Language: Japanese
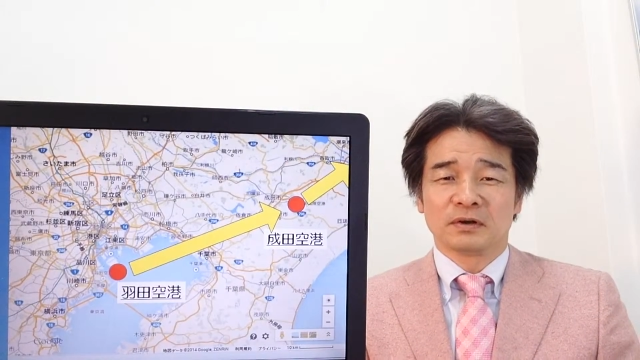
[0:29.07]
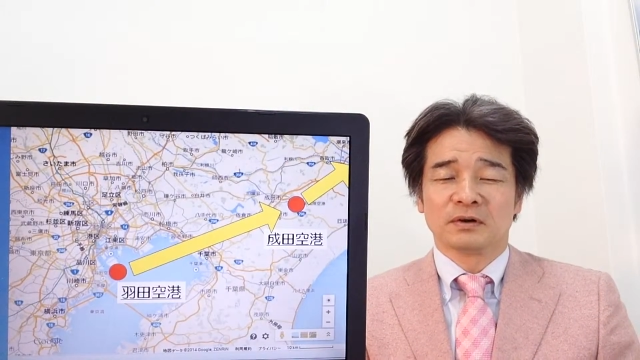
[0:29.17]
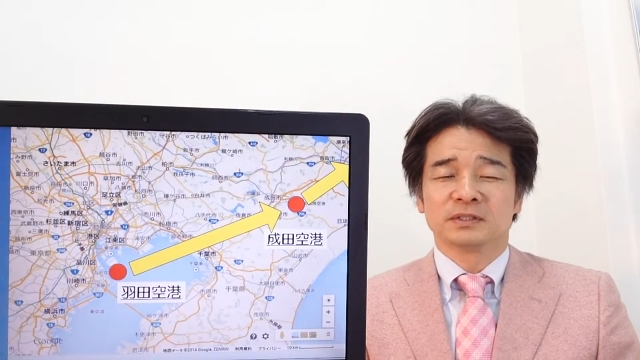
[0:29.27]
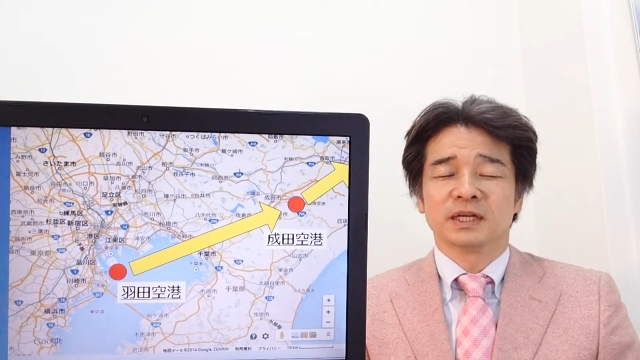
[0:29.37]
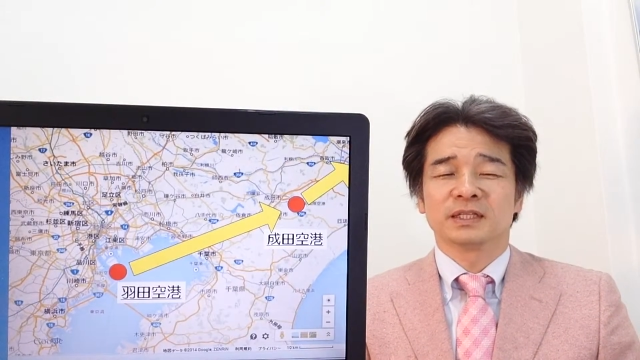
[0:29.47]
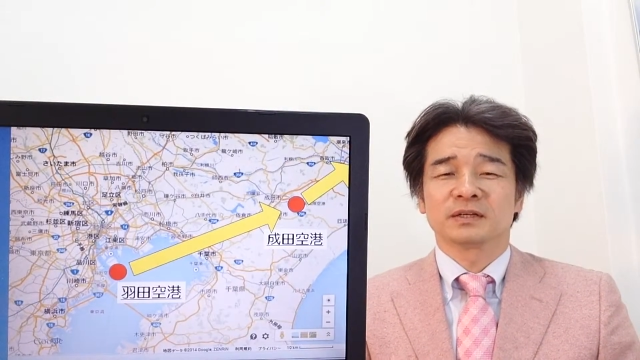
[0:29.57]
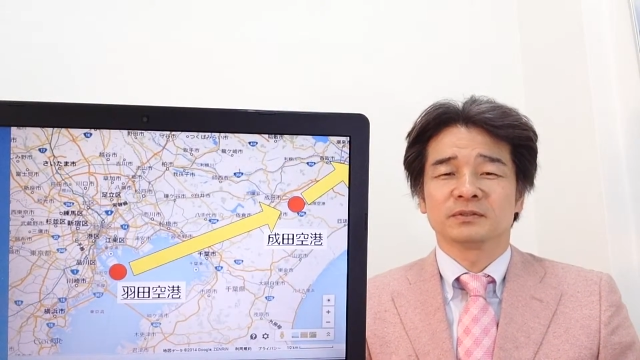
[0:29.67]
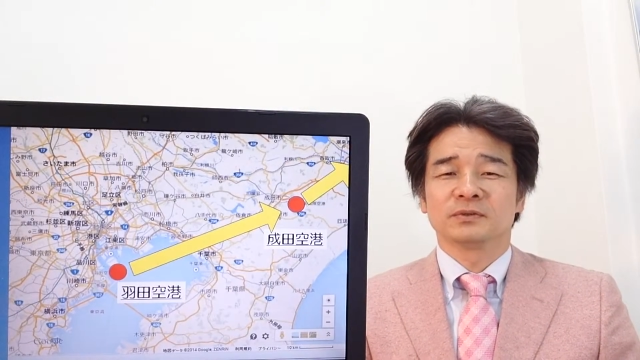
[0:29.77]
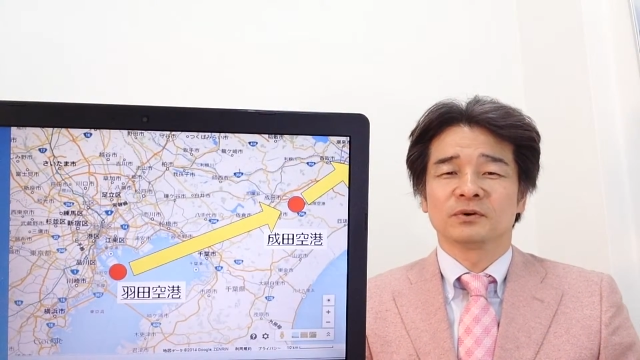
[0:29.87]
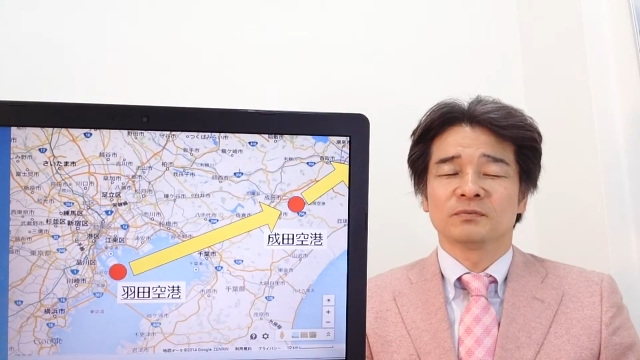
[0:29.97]
成田
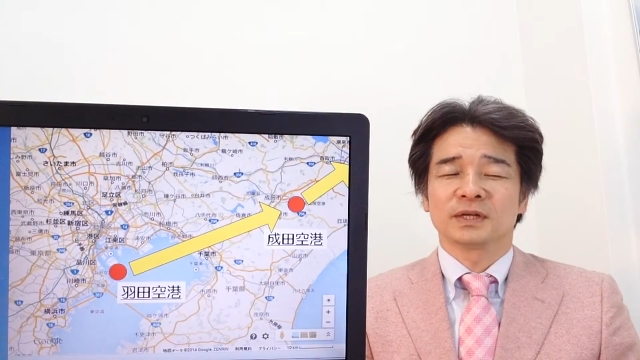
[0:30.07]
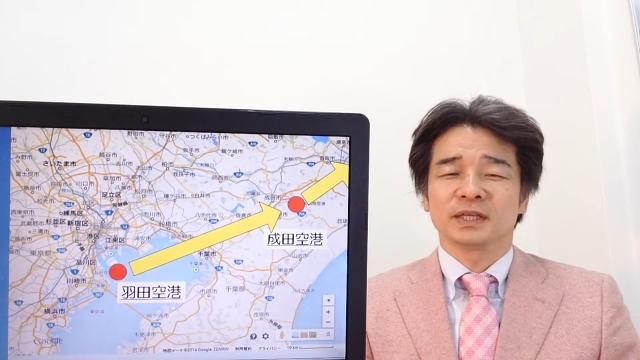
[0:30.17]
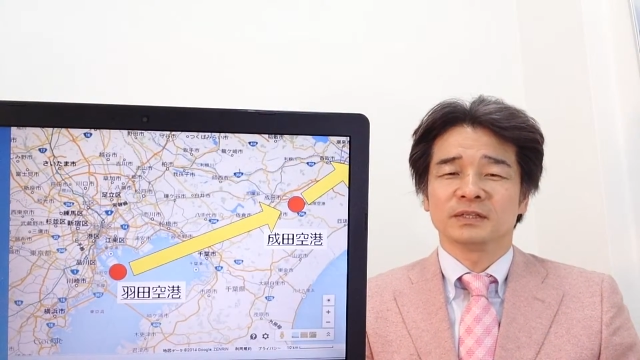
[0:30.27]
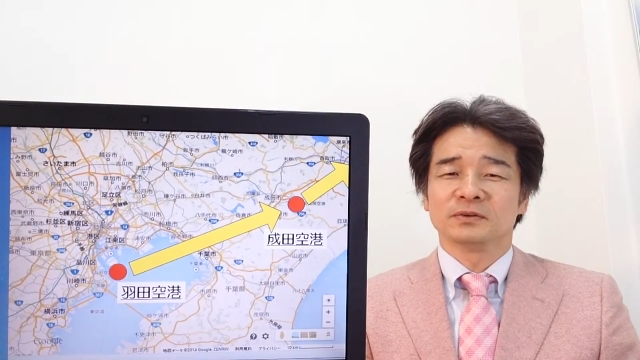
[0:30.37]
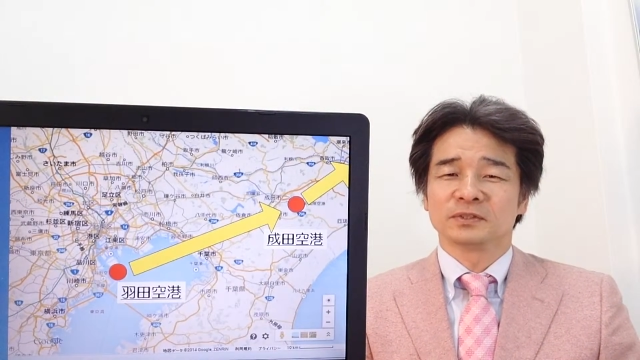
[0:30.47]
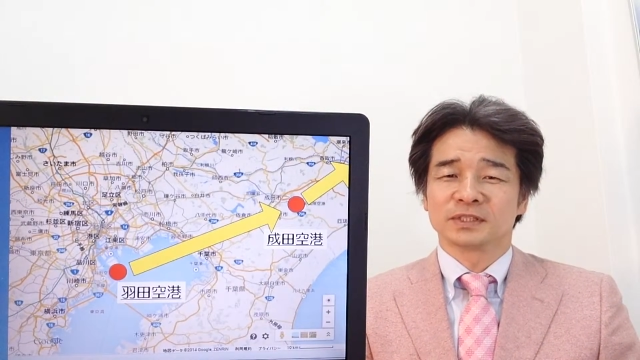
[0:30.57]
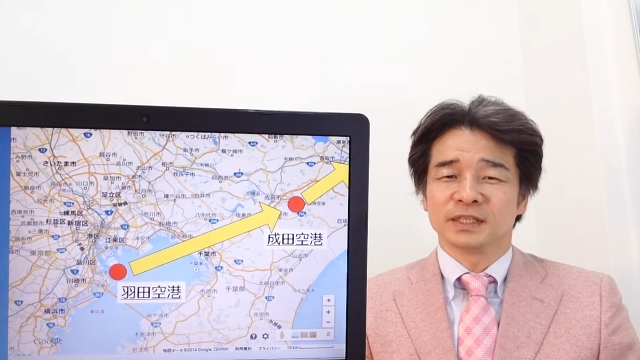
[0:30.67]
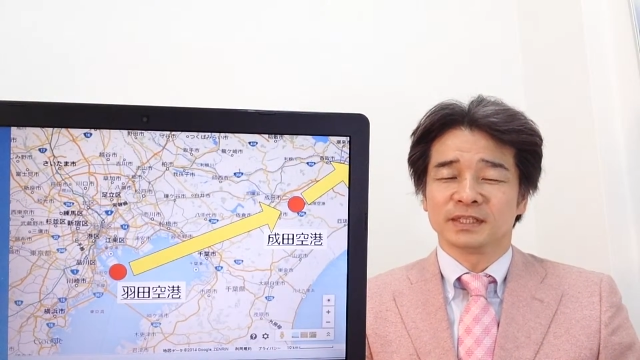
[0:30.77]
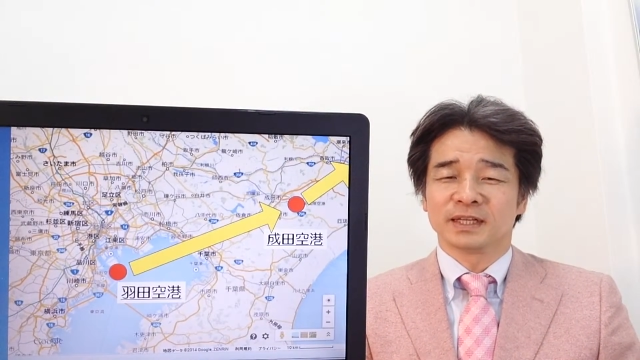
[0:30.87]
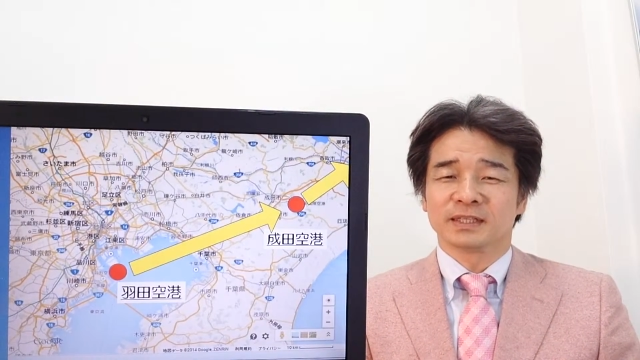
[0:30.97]
空港まで移動し
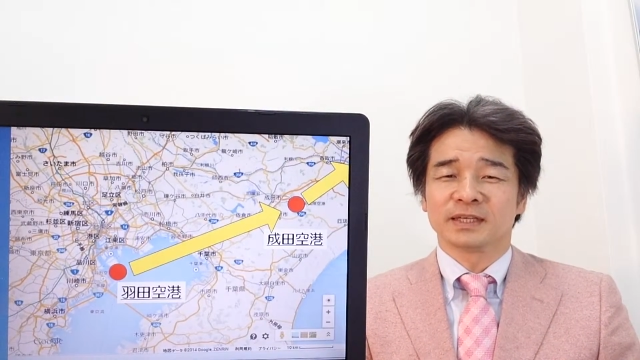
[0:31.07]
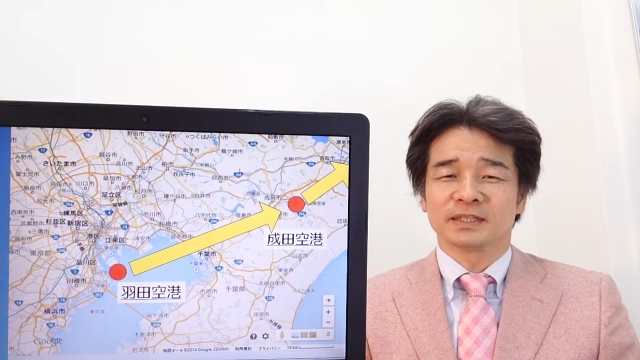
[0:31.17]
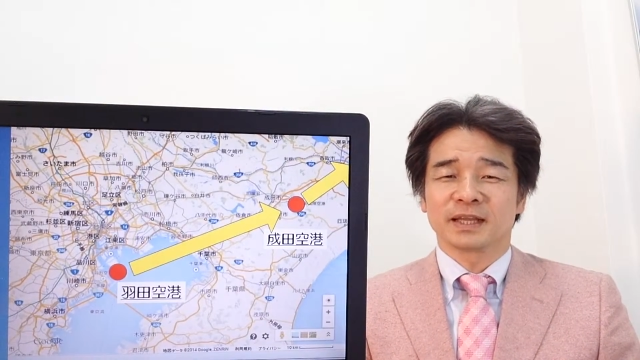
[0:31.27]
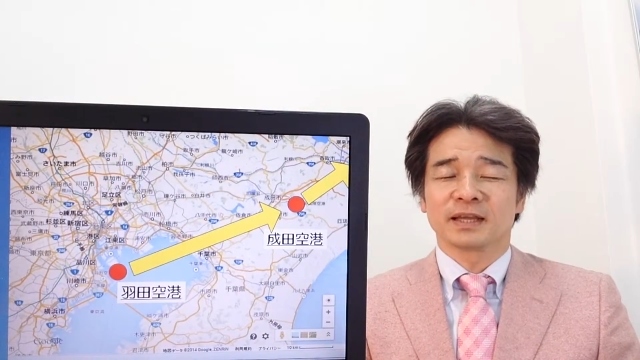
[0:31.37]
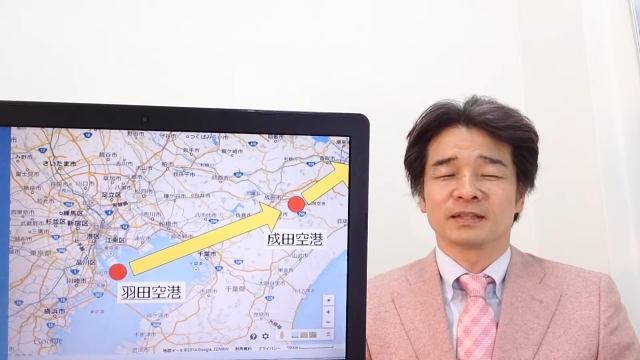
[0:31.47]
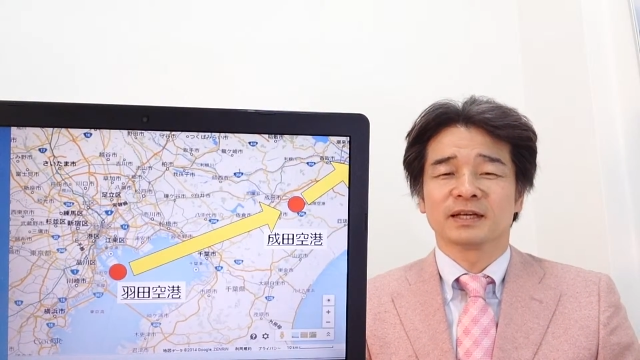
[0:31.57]
ていただいて、